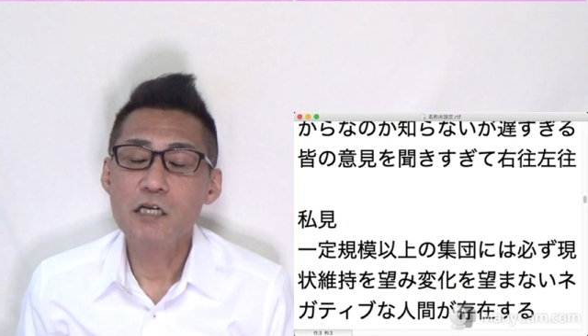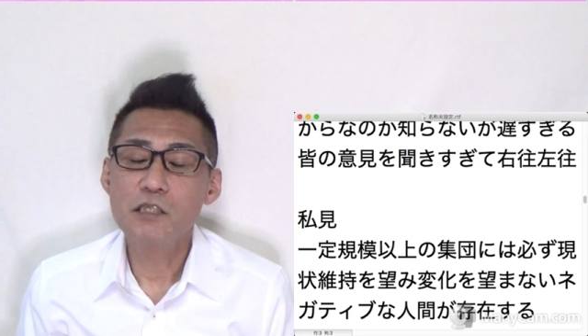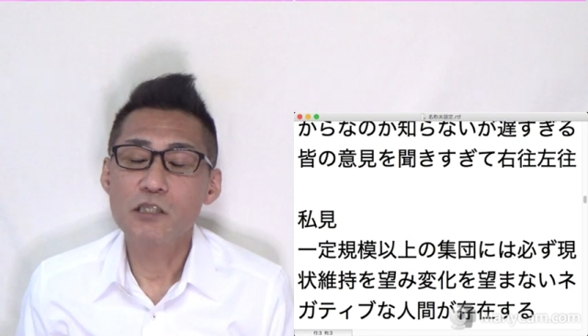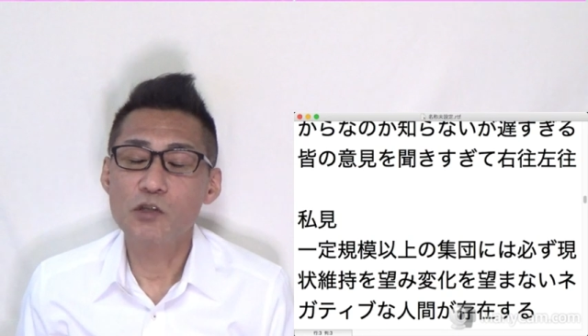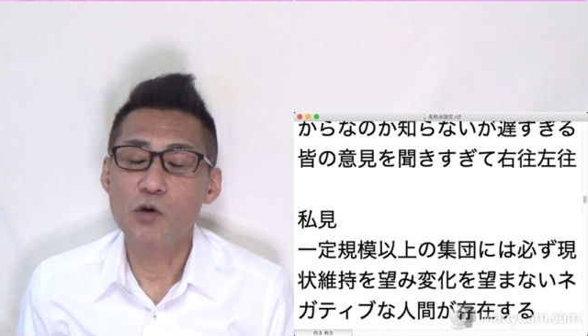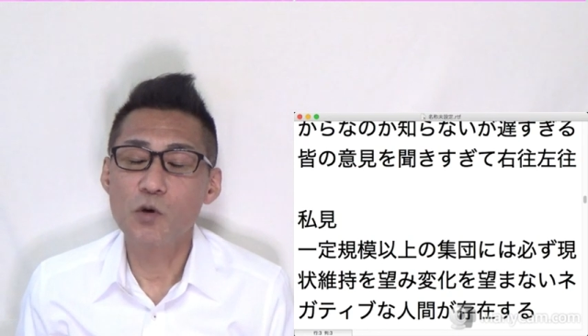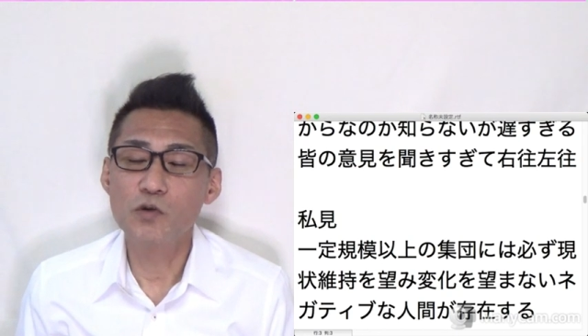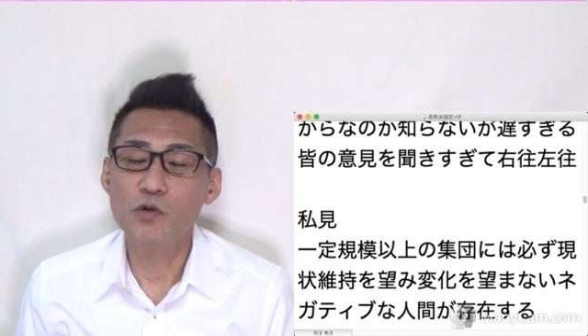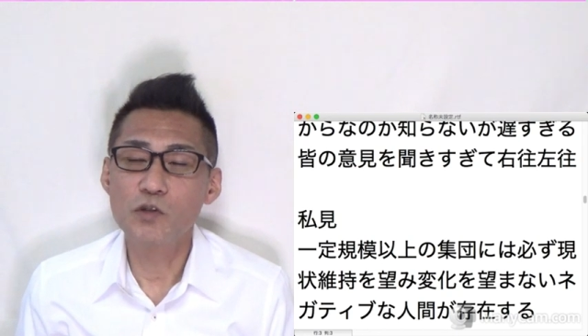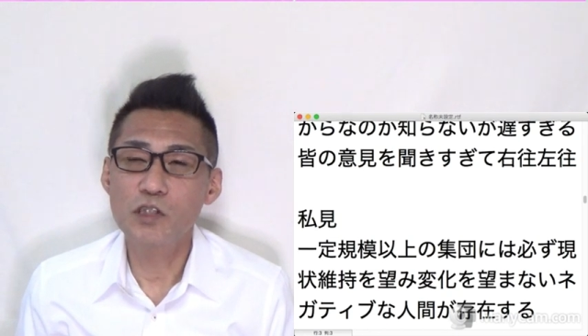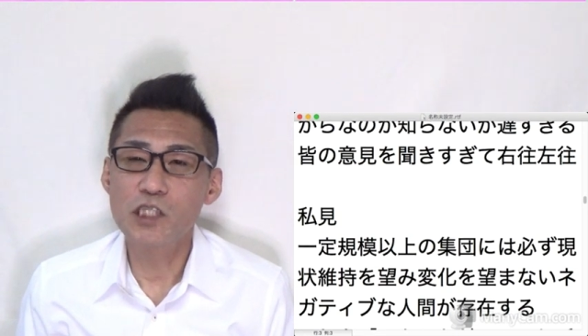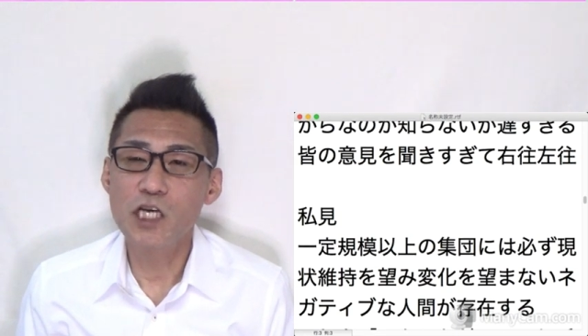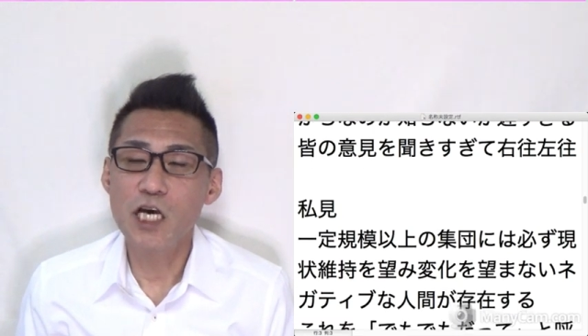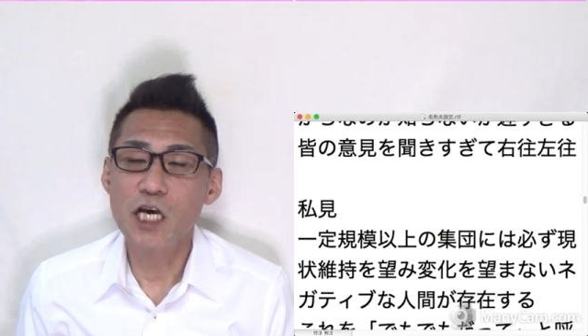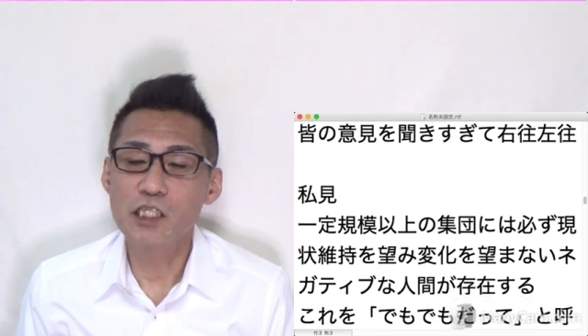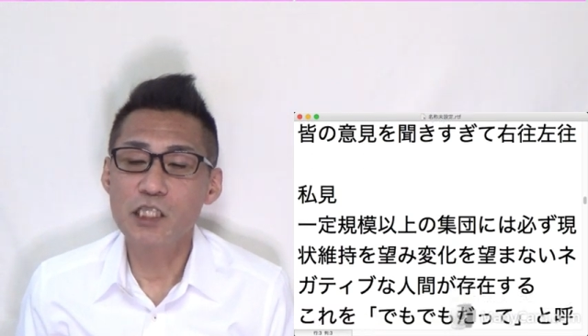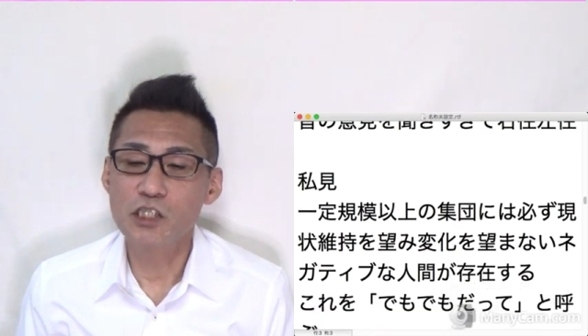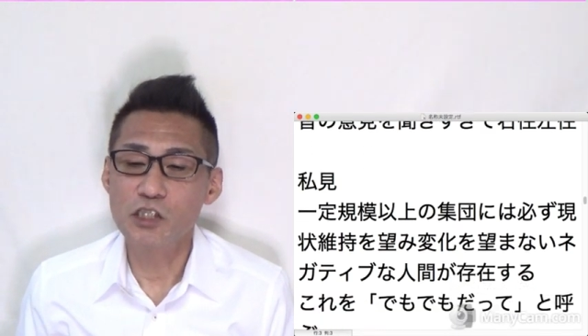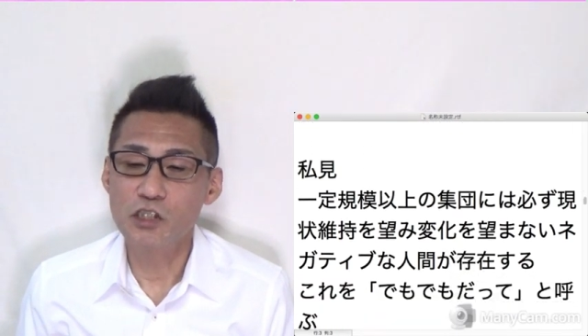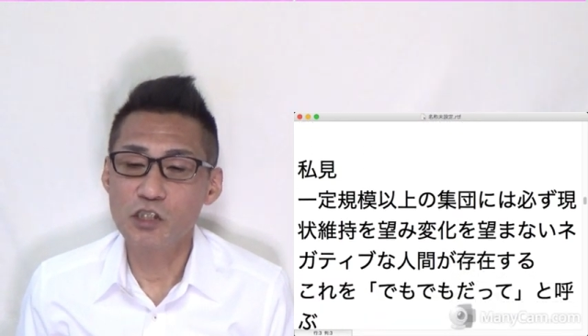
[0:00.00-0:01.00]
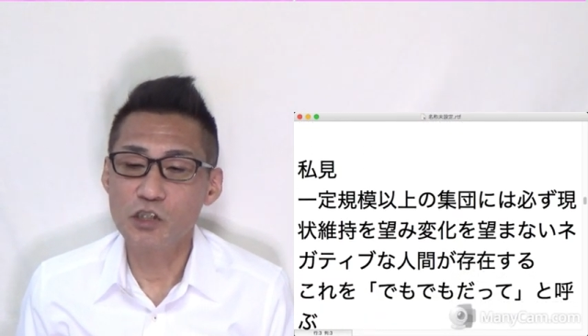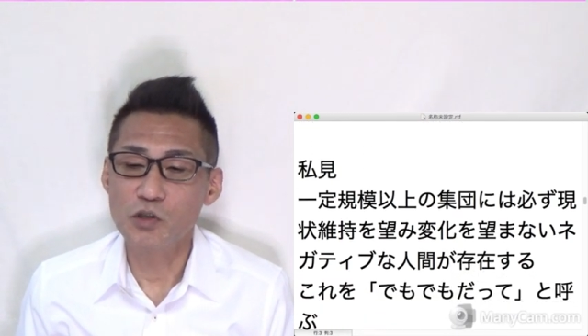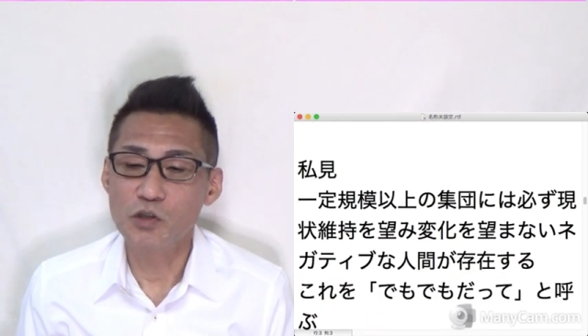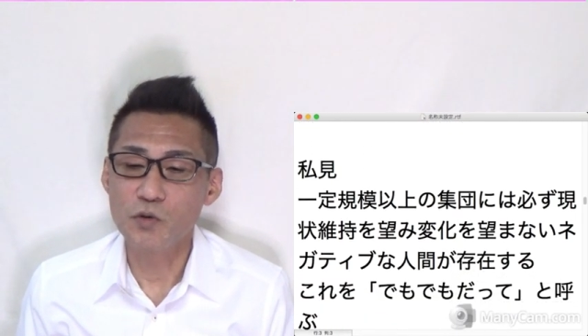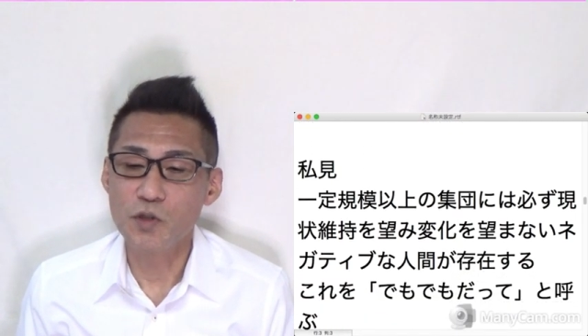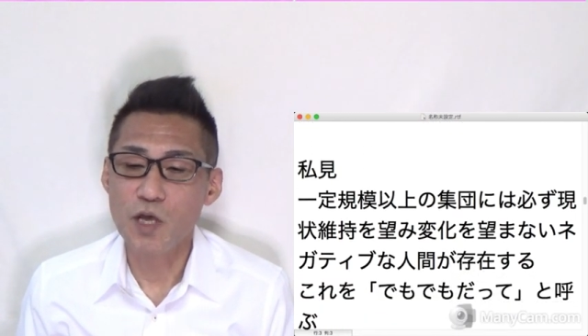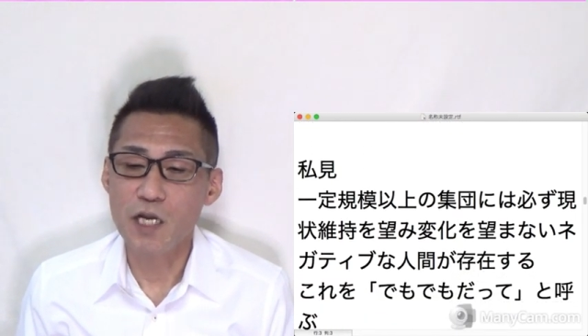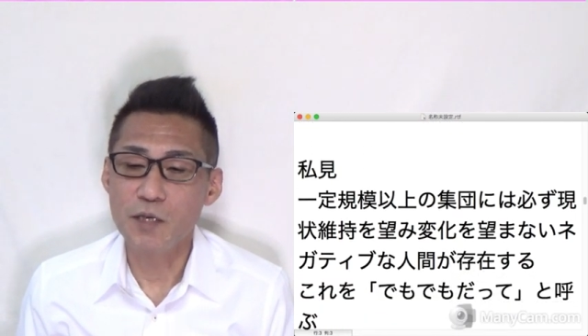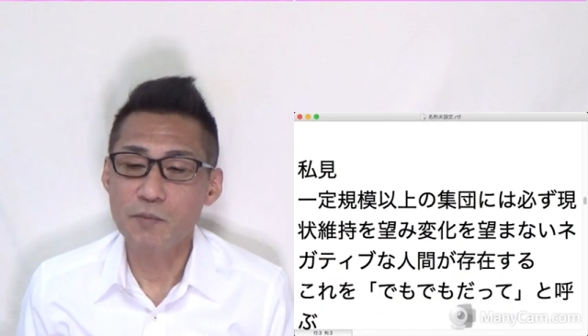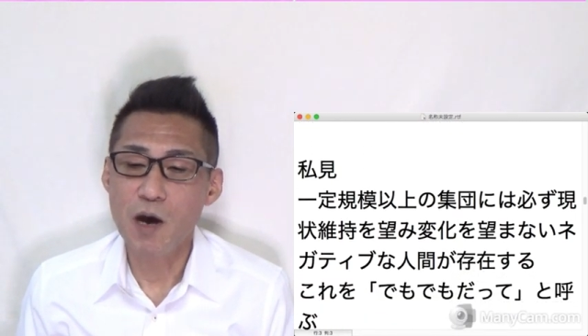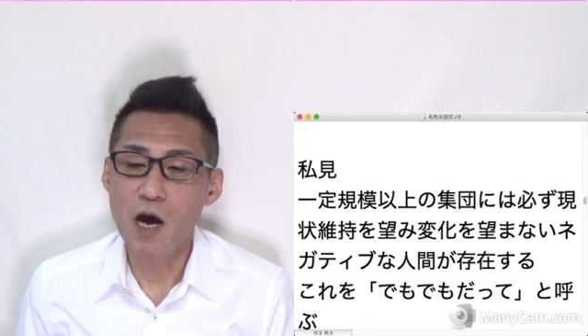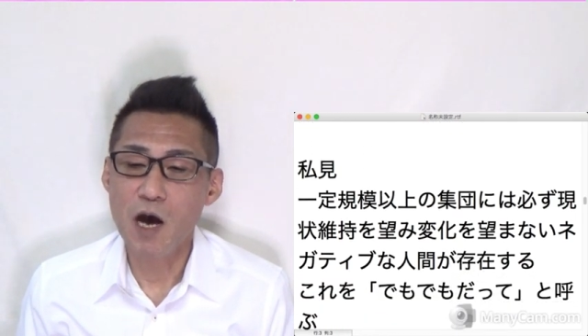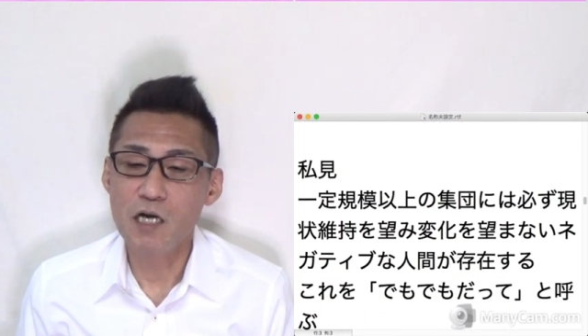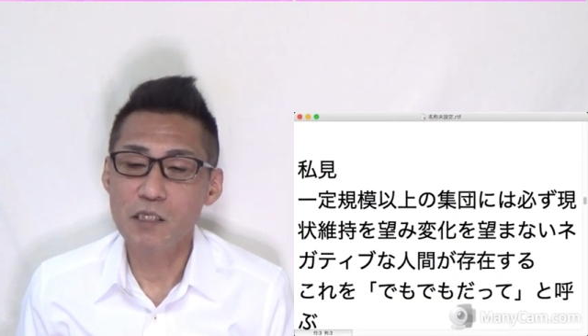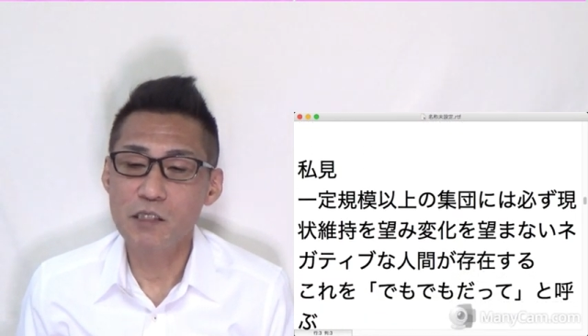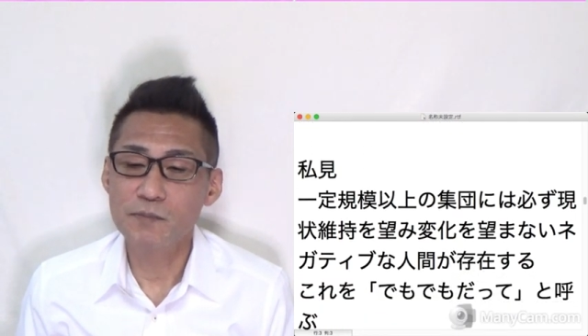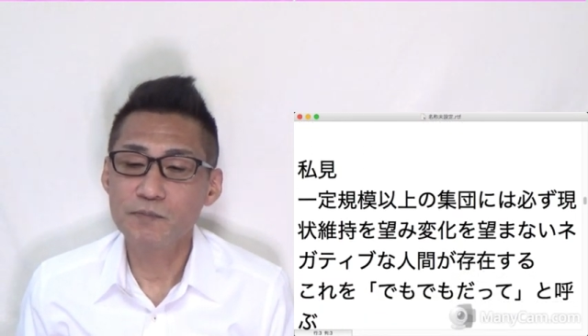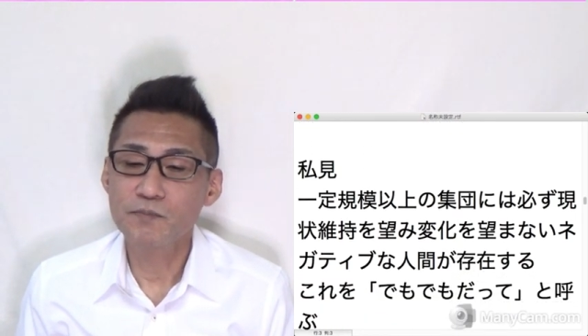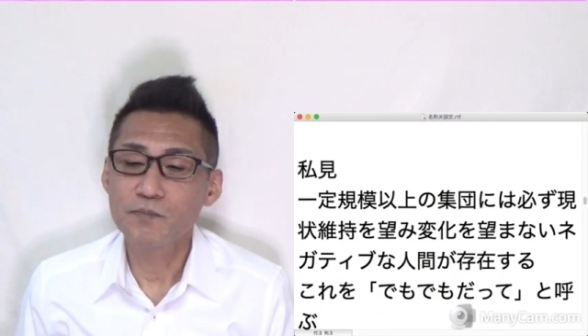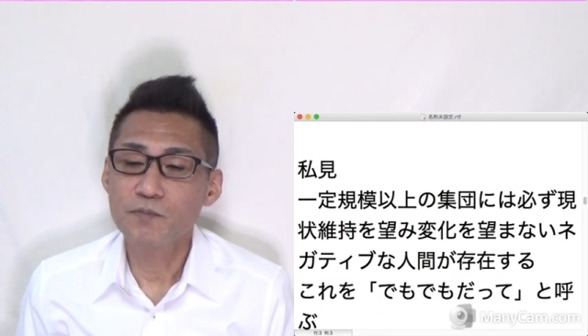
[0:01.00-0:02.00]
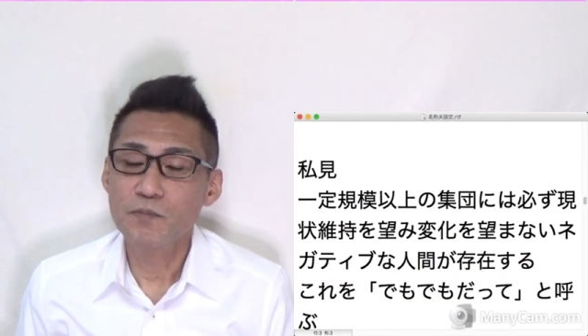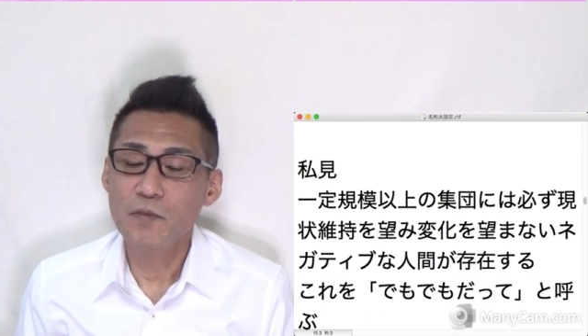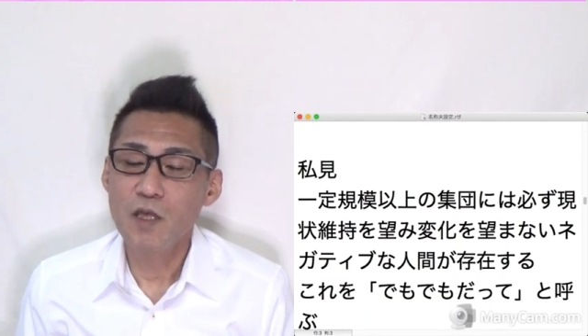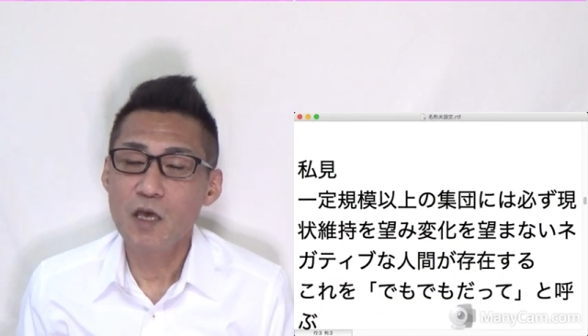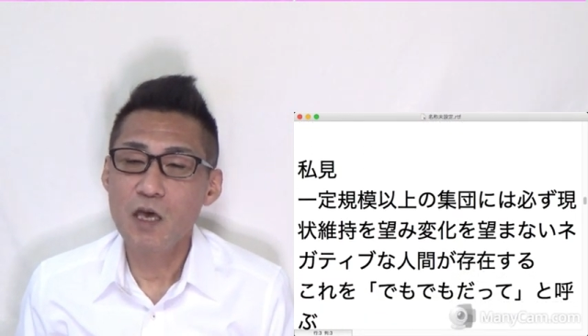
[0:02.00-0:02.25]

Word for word: 存在するそうであります。